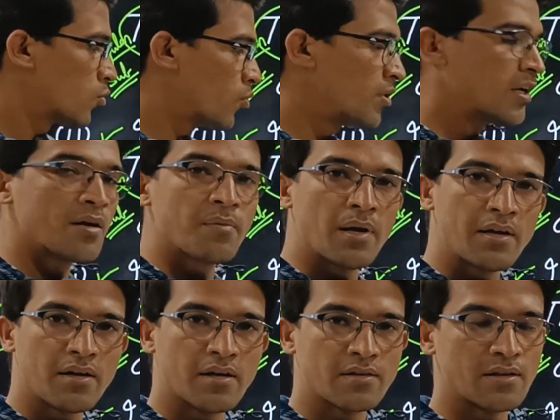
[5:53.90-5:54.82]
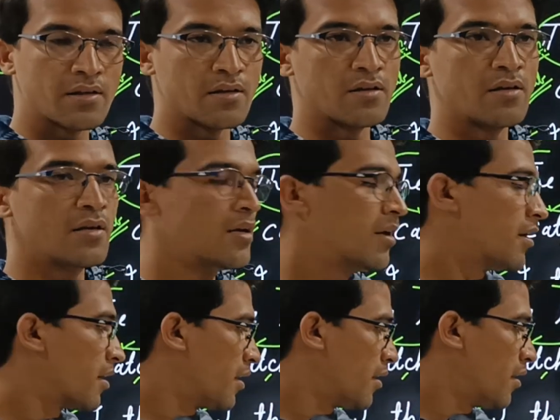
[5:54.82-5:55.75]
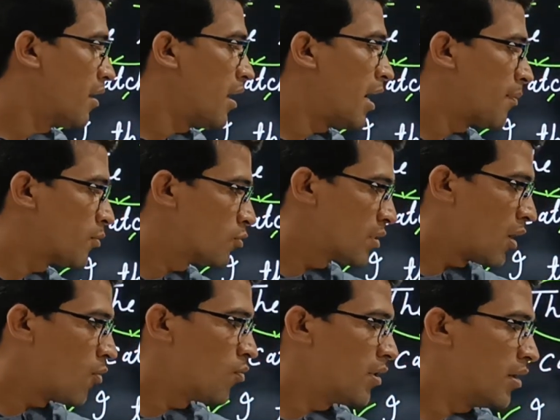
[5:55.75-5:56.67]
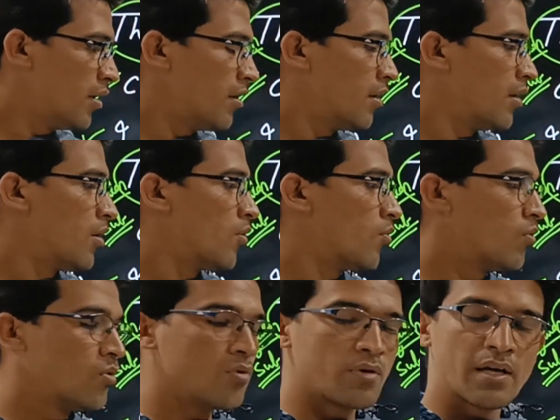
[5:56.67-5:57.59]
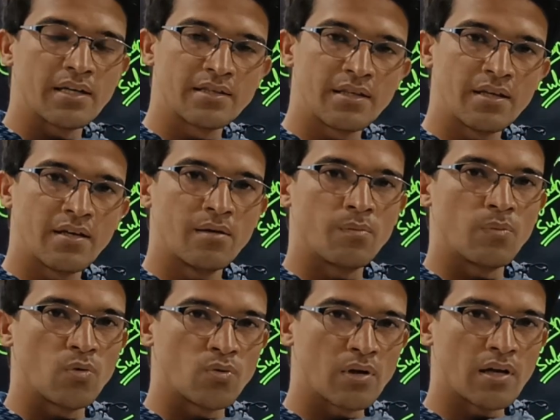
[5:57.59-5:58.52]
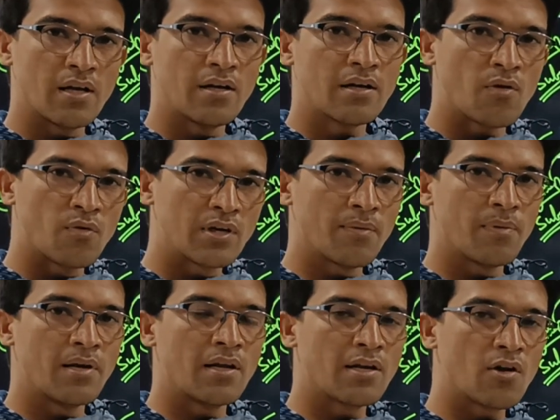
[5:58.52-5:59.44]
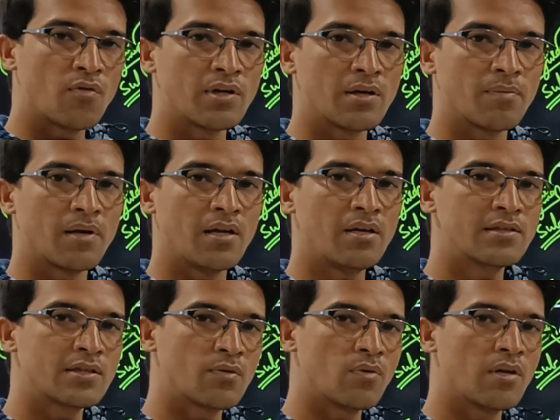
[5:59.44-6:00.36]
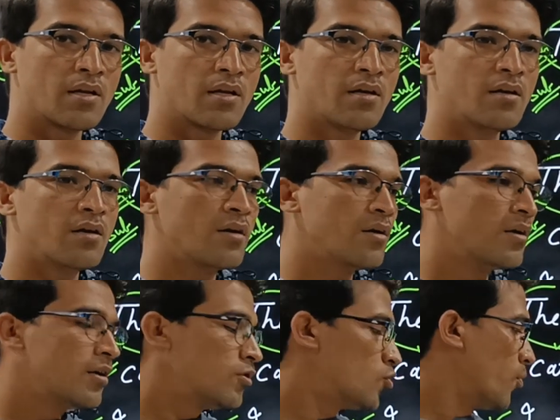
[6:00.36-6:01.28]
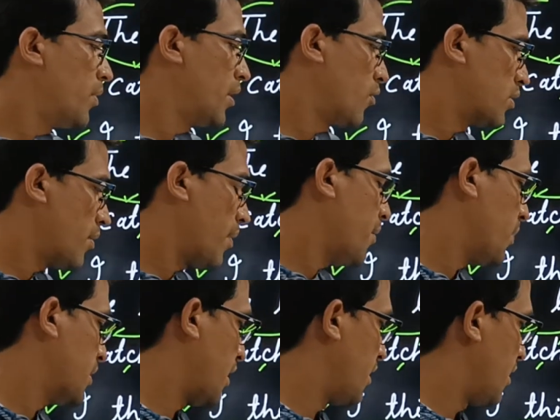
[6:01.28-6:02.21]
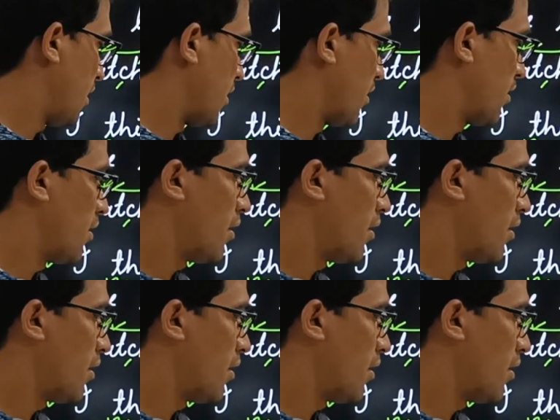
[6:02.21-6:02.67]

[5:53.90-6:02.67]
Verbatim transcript: उसको डिटरमाइन करते हैं कि आपकी जो नाउन है वो कैसी है प्लूरल है काउंटेबल है अनकाउंटेबल है सिंगुलर है जो भी है उसके बारे में बताती है